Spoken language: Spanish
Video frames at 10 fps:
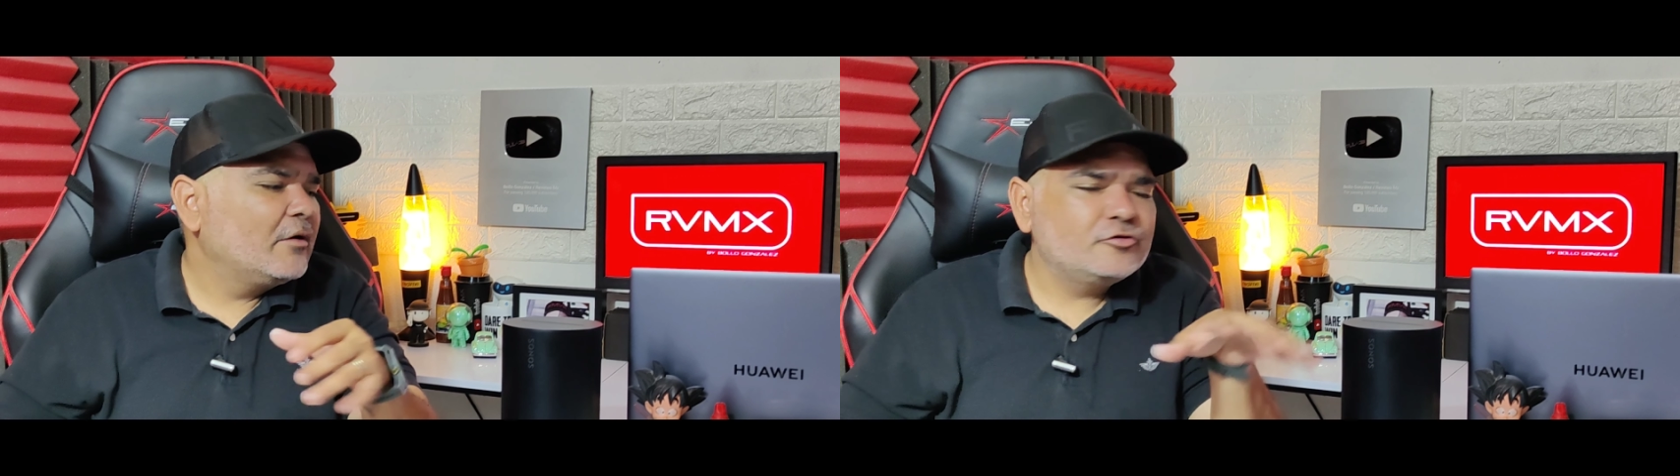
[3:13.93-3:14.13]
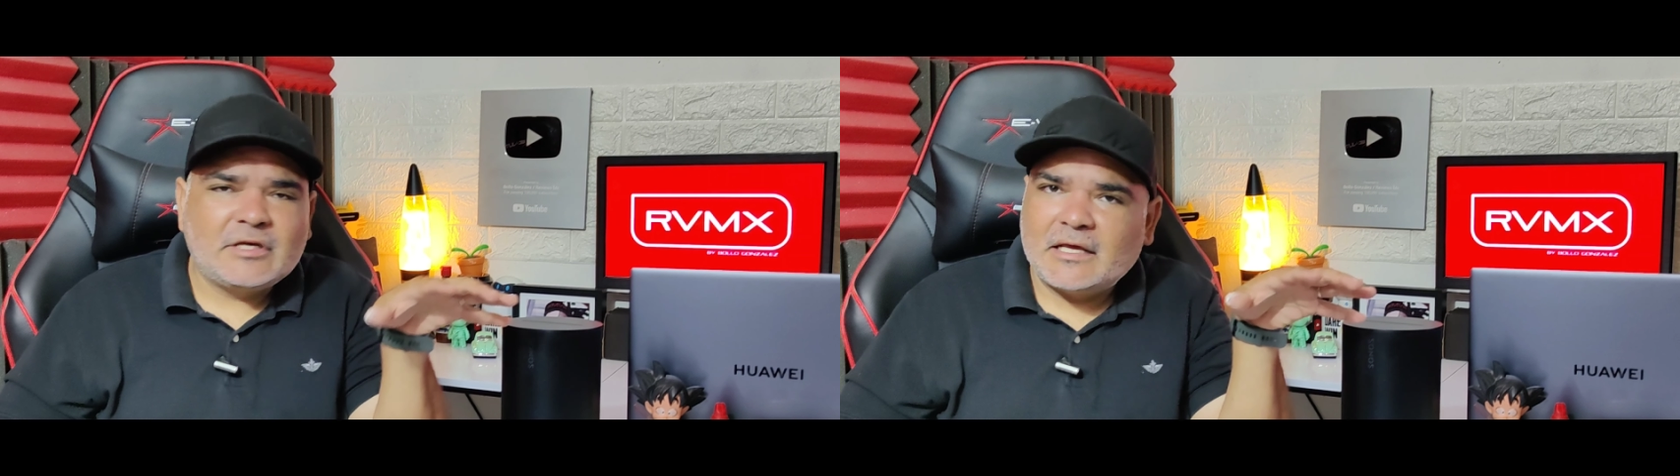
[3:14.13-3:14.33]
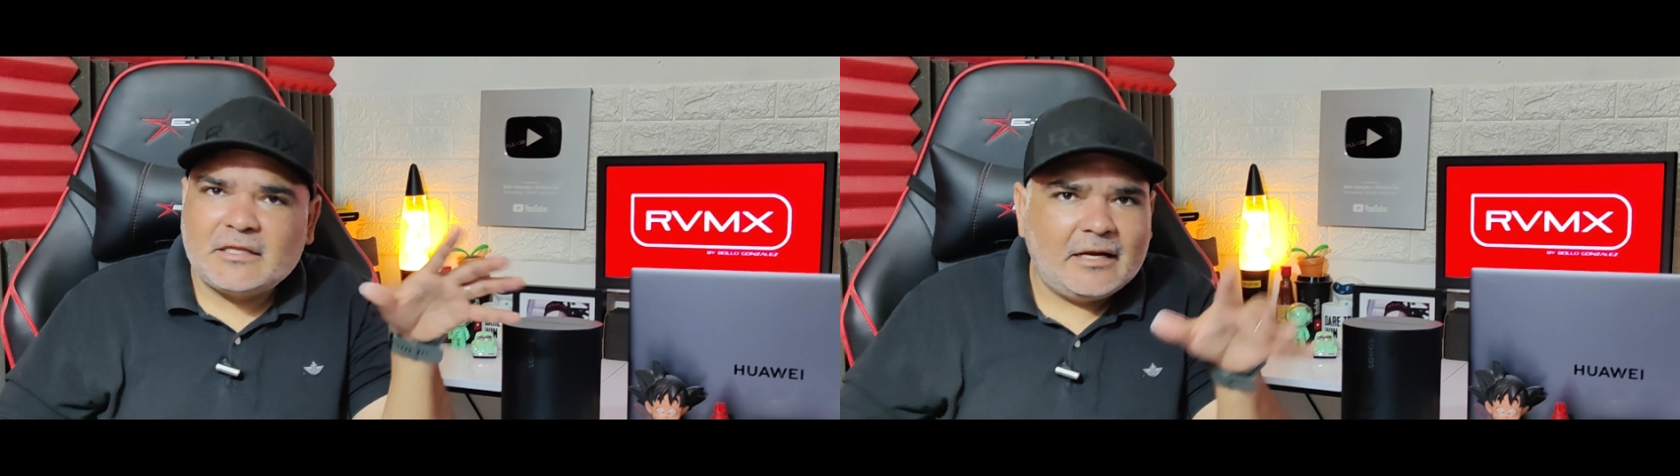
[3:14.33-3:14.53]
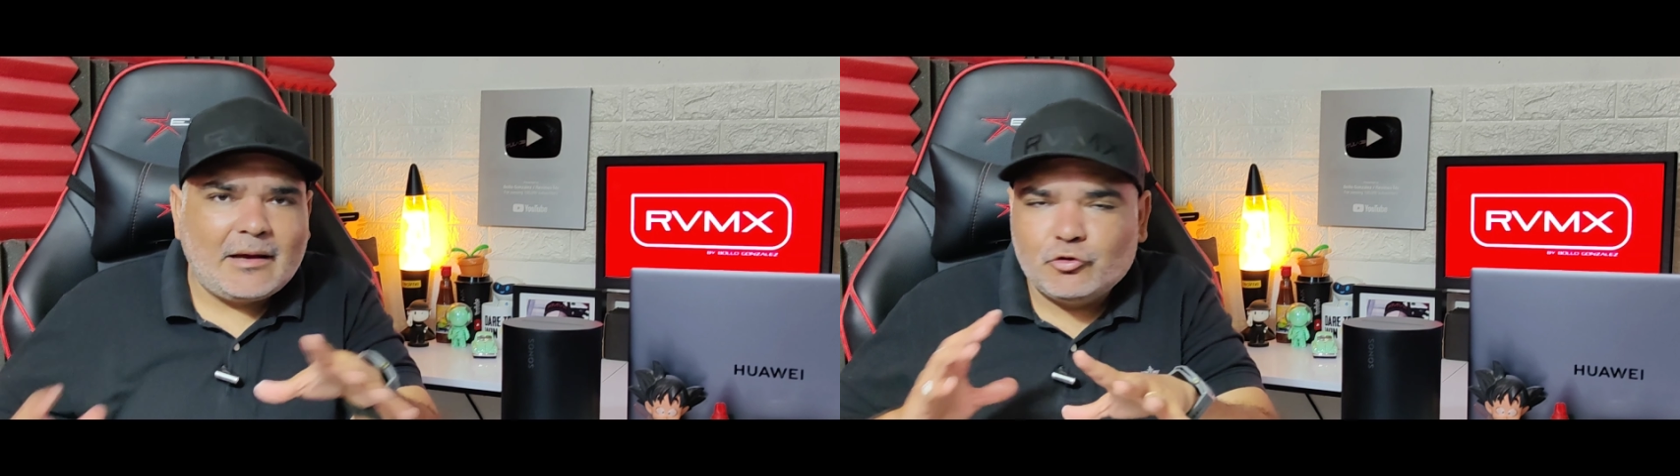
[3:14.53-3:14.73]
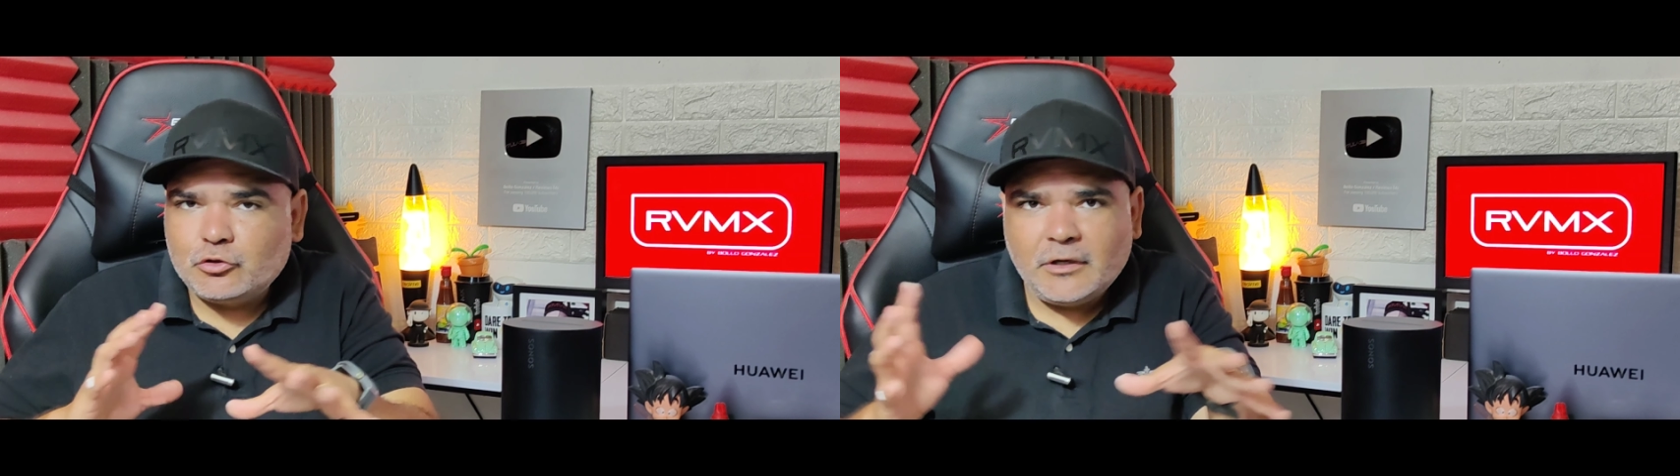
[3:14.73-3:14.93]
Me gusta que tiene
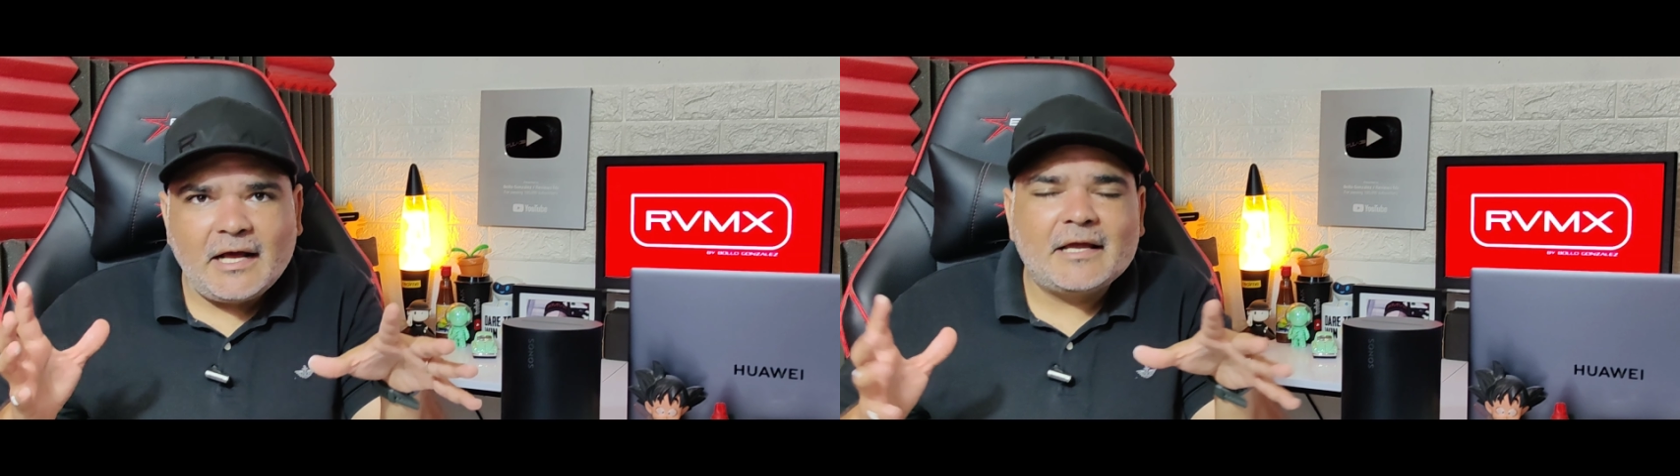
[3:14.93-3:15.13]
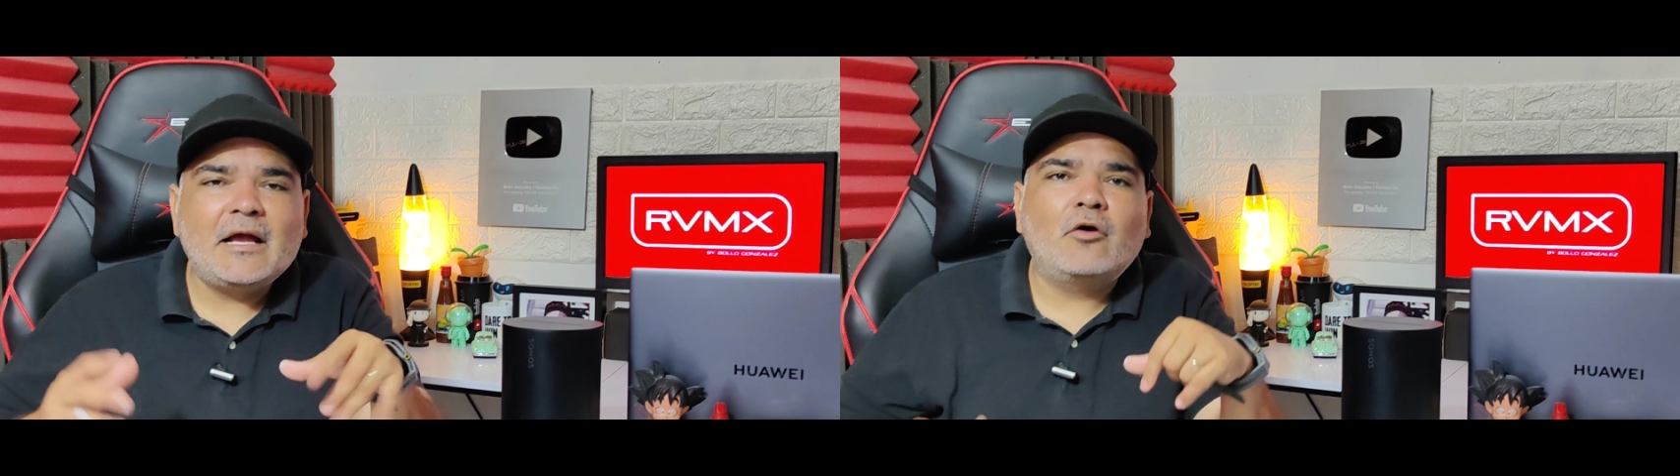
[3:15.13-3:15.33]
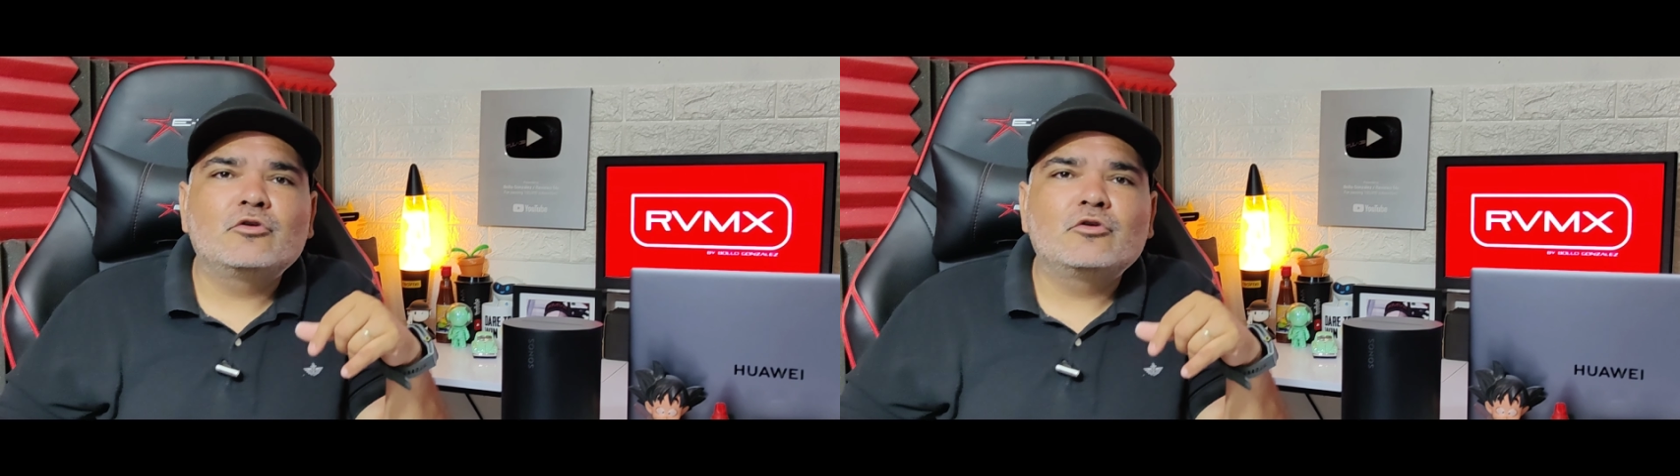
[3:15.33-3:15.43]
la botonera que ya